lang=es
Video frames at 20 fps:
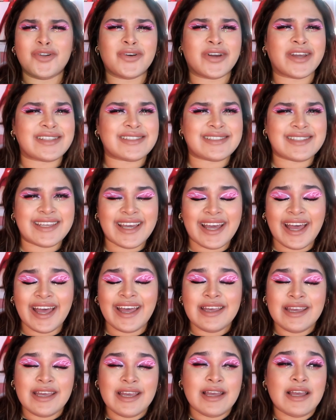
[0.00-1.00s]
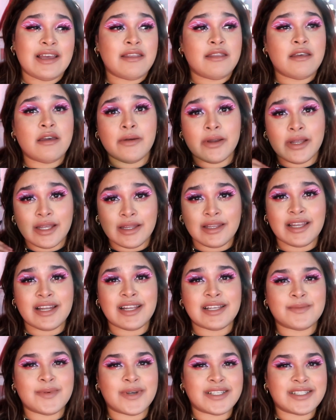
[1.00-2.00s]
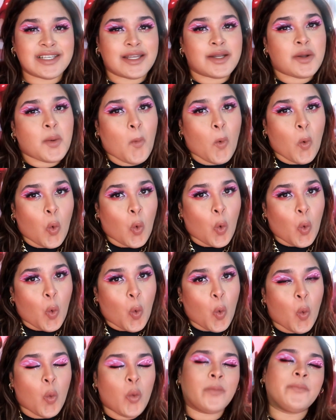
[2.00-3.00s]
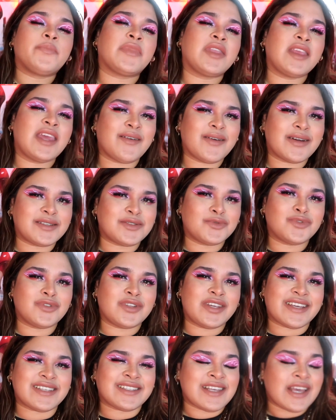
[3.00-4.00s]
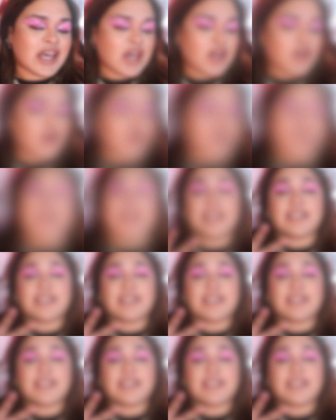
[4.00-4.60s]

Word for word: lo que sea, de verdad que las va a hacer uh, llevarse un 10 con